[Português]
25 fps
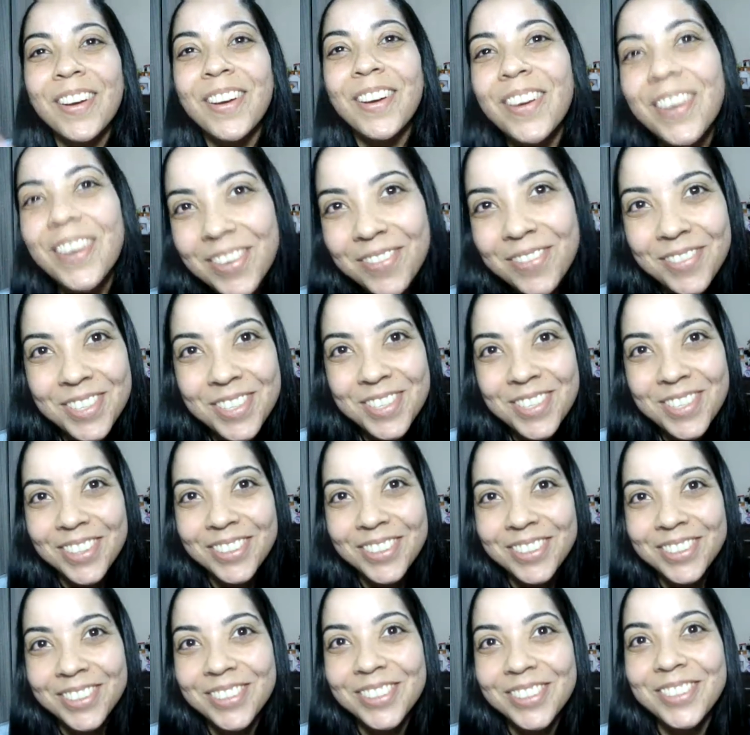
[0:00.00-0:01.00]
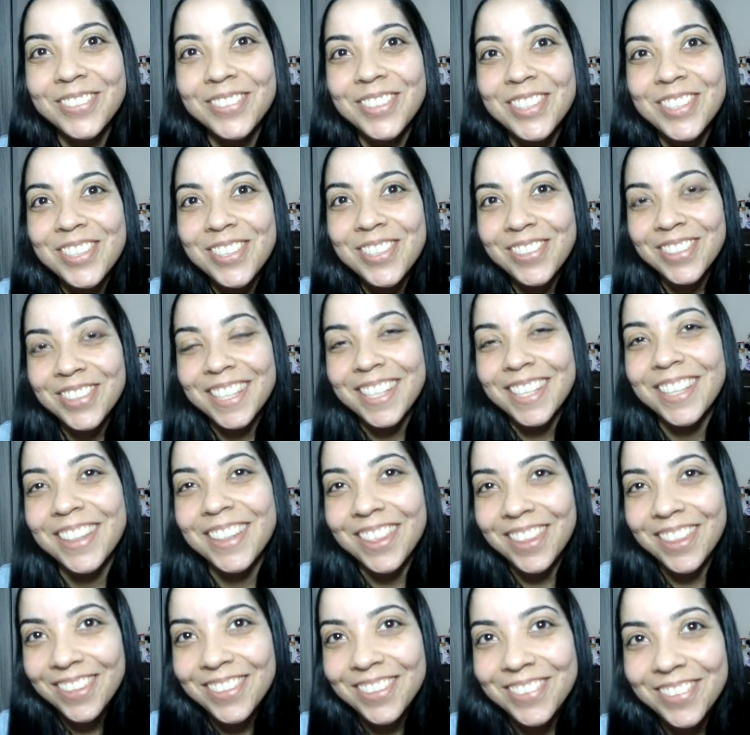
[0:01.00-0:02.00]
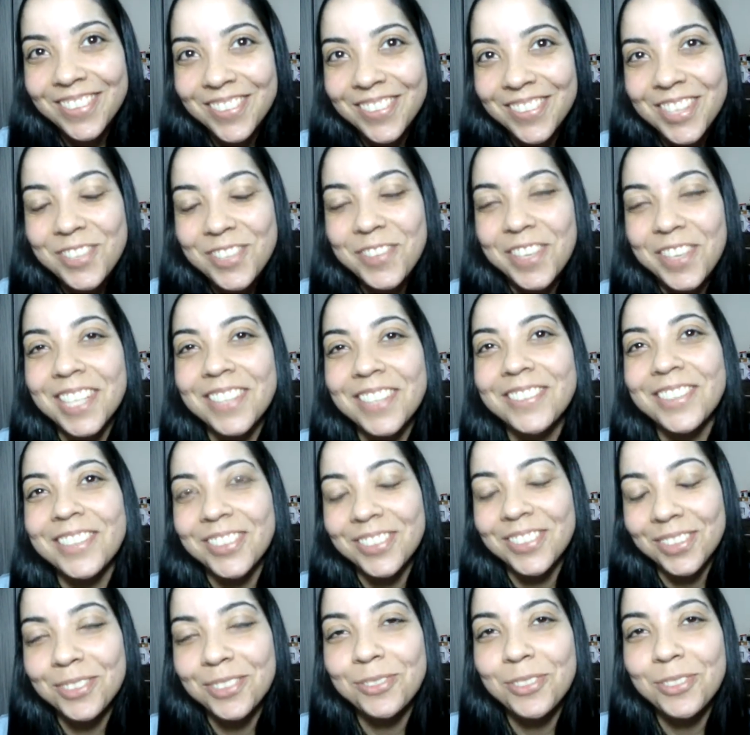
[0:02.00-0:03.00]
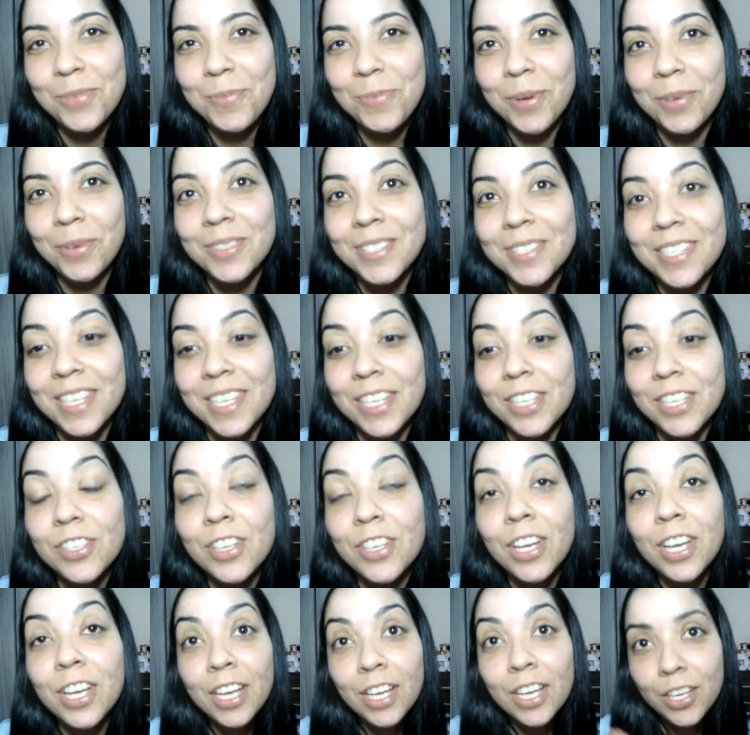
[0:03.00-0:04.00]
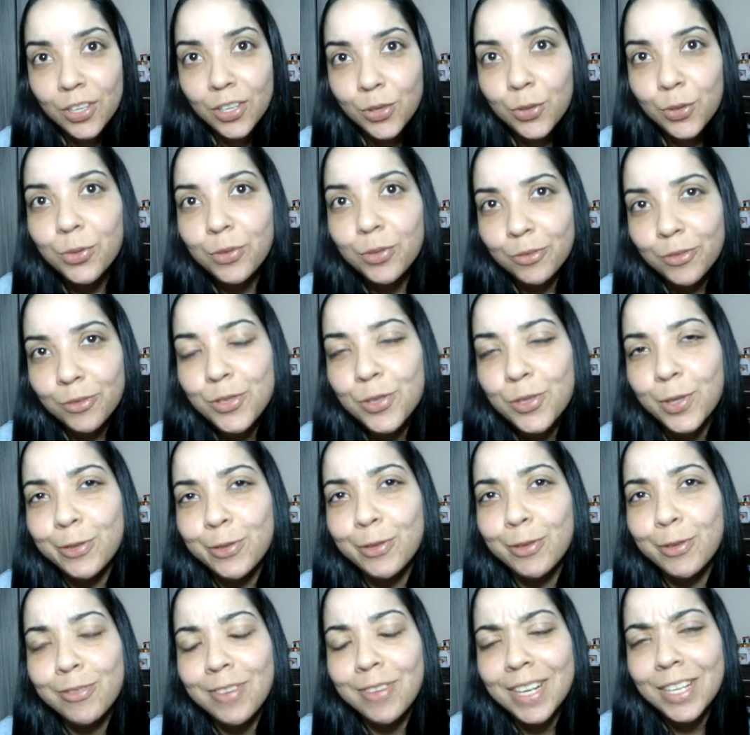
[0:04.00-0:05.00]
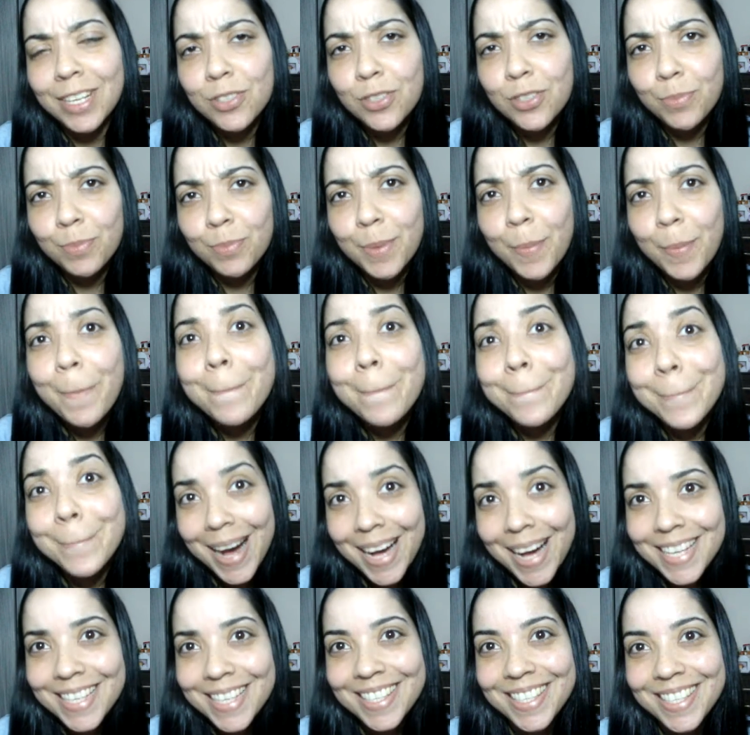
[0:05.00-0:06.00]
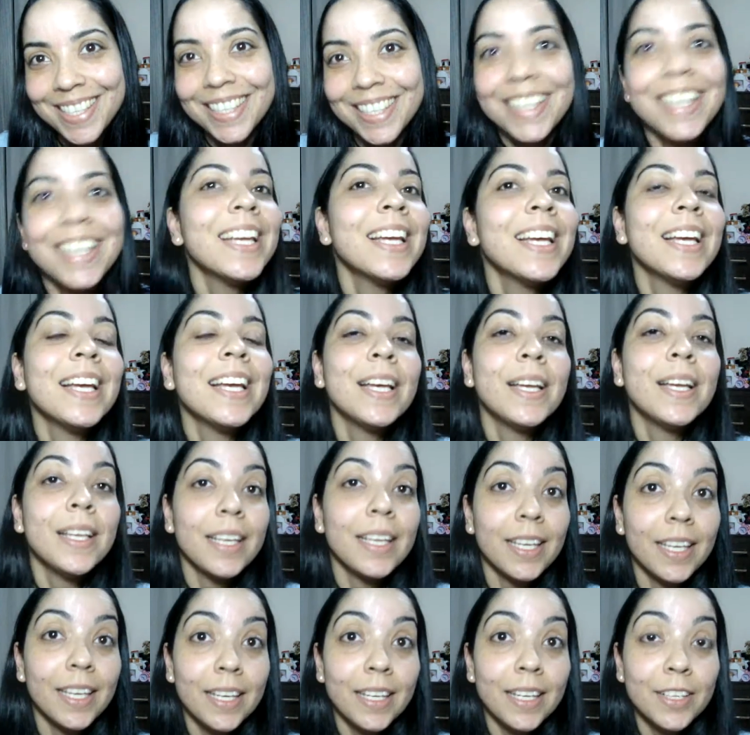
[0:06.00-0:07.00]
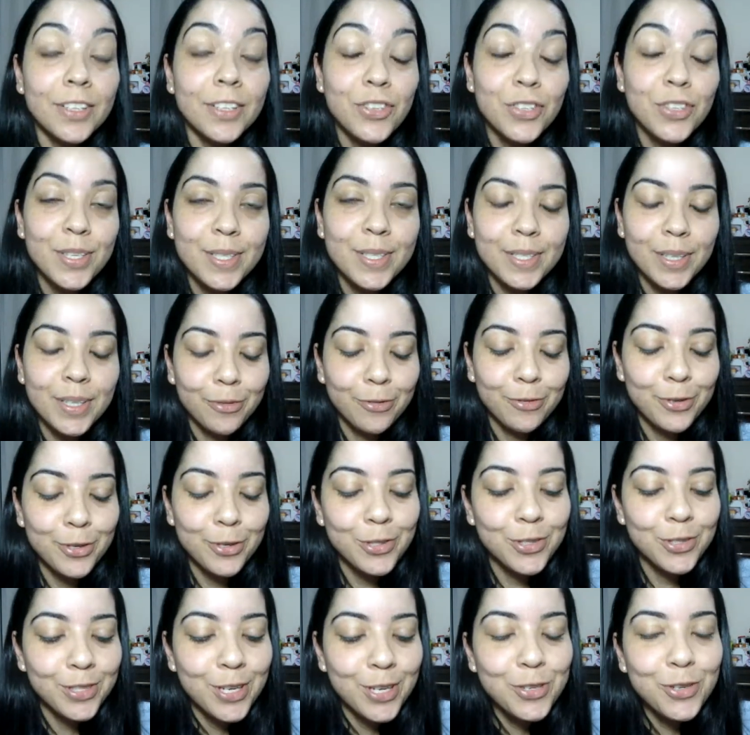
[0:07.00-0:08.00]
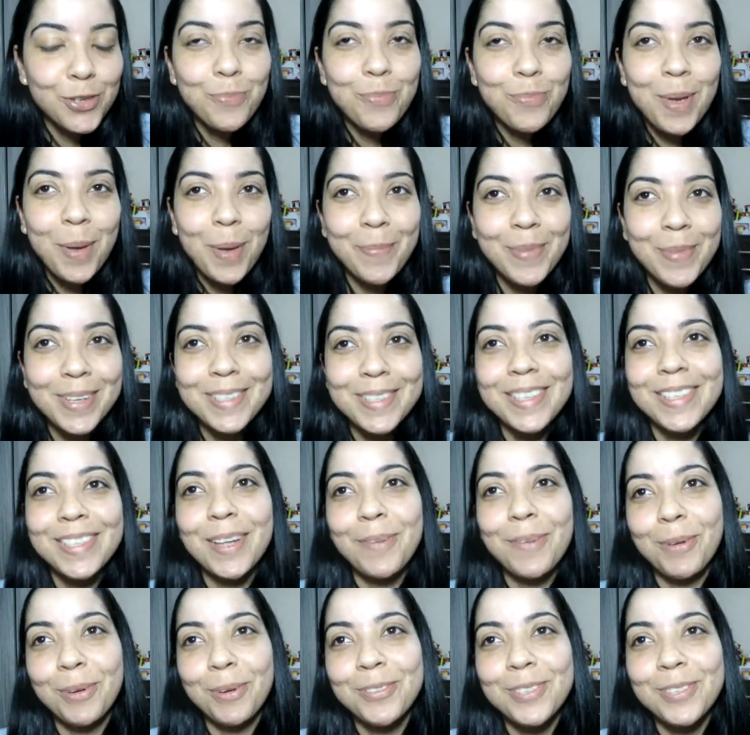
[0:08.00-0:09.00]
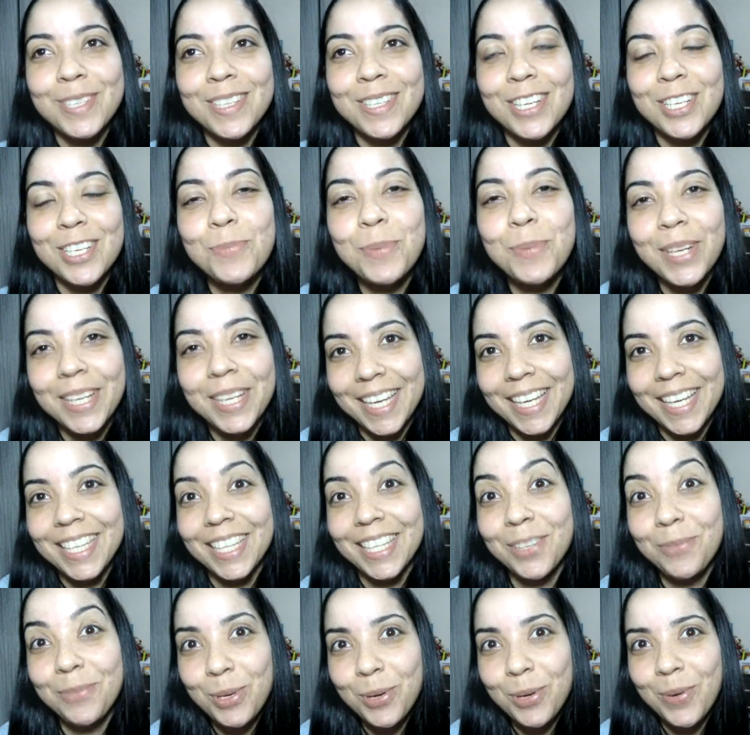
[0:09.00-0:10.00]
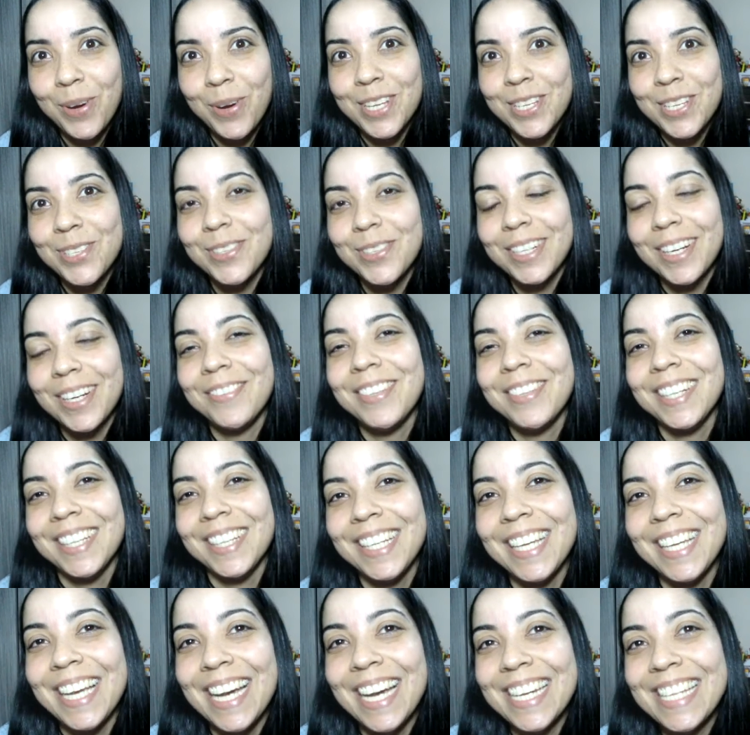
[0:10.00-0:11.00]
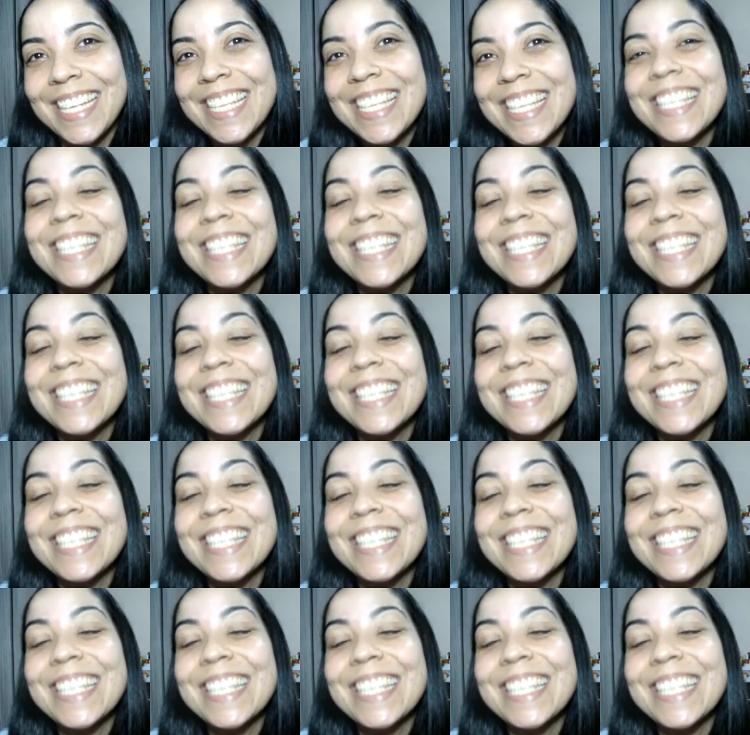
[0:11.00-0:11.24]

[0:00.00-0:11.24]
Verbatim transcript: Oi pessoal do YouTube, eu estou aqui novamente para gravar um novo vídeo para vocês. No vídeo de hoje vamos falar sobre base. E antes de iniciar o vídeo, deixa eu me apresentar para vocês. Para quem ainda não me conhece, sou Camila Linhares e